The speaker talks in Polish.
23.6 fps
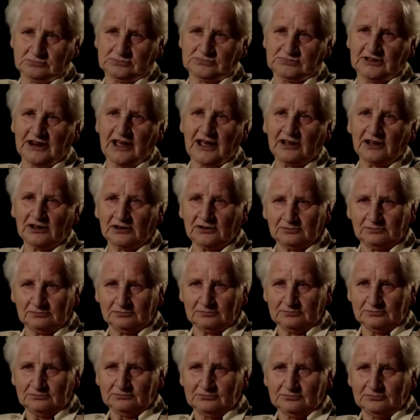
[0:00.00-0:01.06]
trach
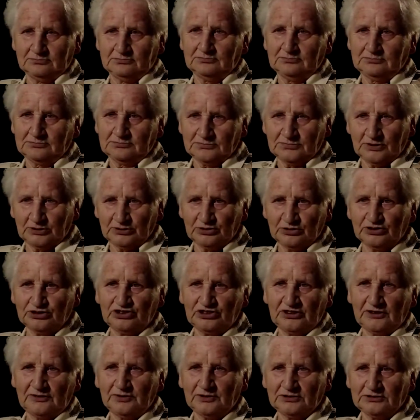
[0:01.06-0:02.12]
o to
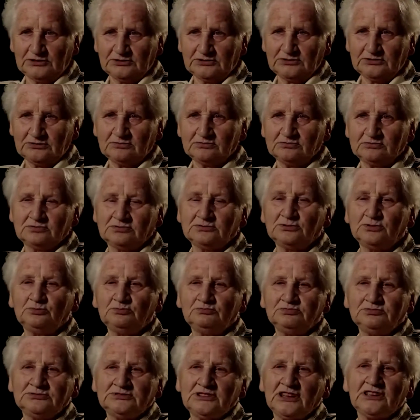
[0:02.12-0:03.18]
drzewo, to, to
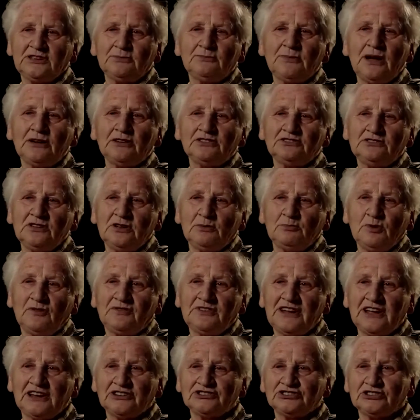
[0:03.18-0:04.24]
takie mały
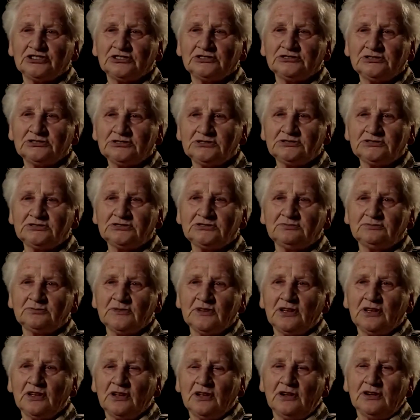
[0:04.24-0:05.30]
niemowlaczek, no to, to
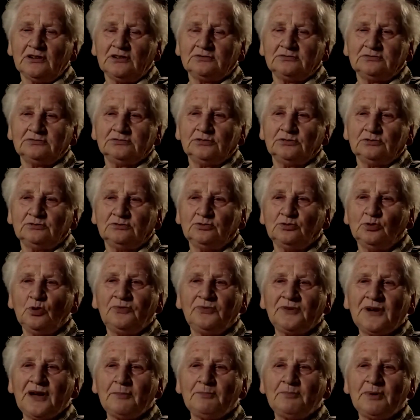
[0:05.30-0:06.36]

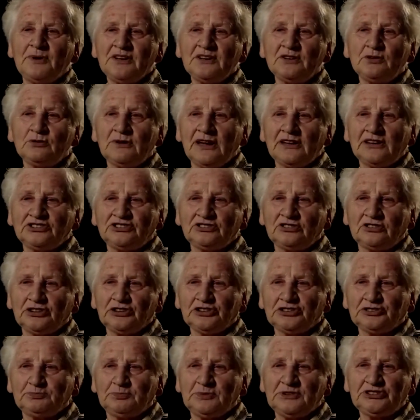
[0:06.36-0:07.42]
główka pękła, się
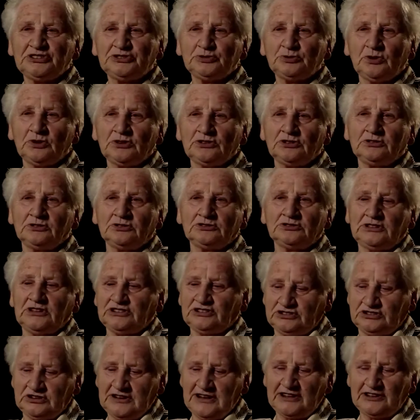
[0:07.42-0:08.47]
rozprysło i tylko na
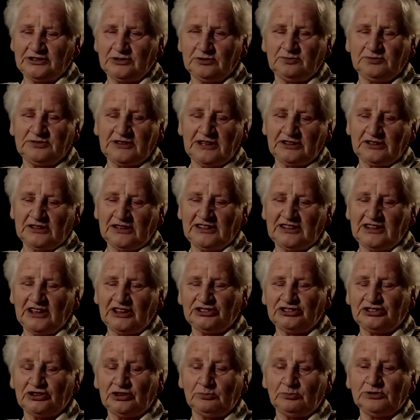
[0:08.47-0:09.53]
ślady na, na,
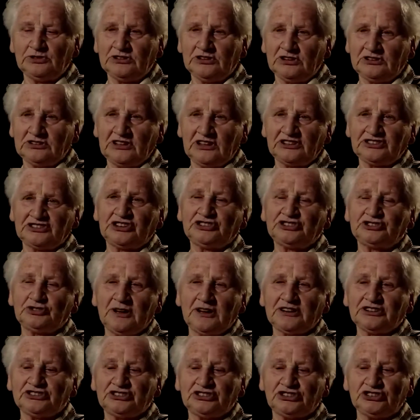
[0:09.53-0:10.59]
na ziemi, nie? Ta
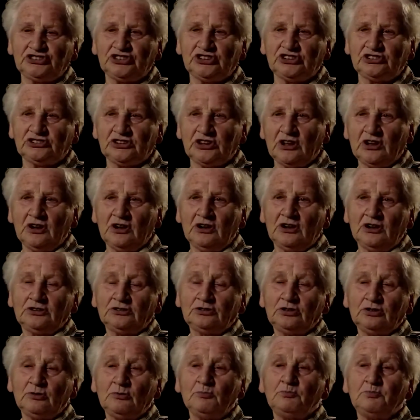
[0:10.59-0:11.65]
zaczęła krzyczeć,
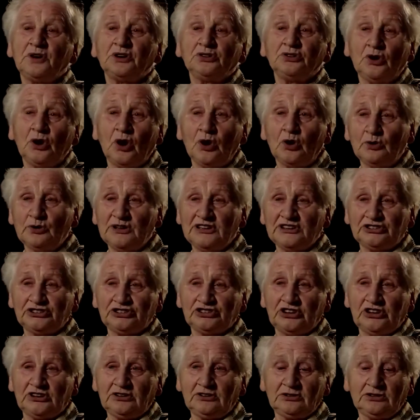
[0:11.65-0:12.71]
to ją pchnął
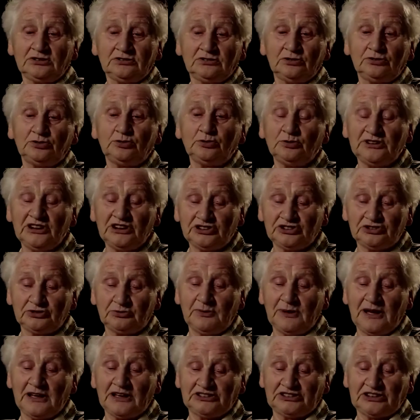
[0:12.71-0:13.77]
jeszcze, to drugie
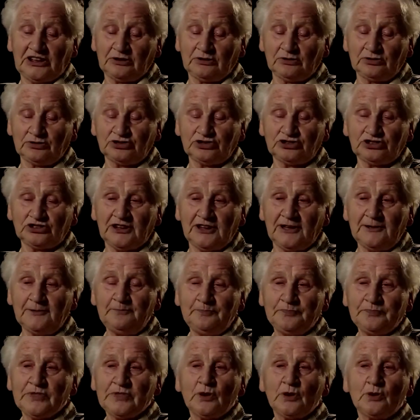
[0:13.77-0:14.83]
trzymała za rączkę,
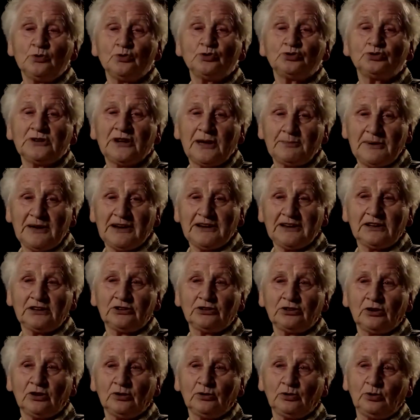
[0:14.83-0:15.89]
uszła parę
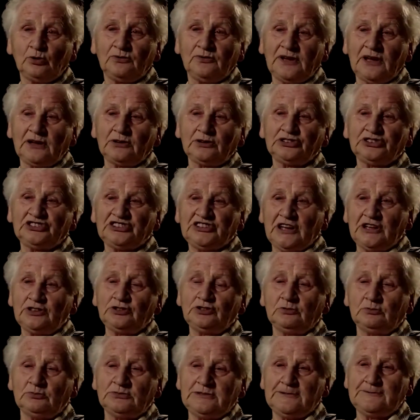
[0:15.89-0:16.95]
kroków, a on za
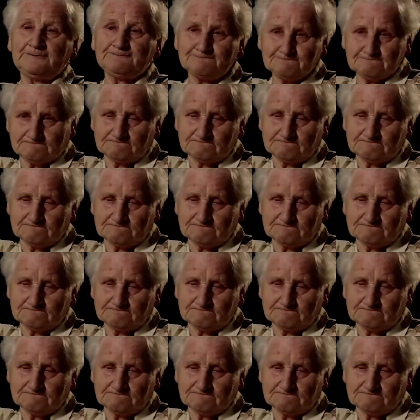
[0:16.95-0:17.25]
nią i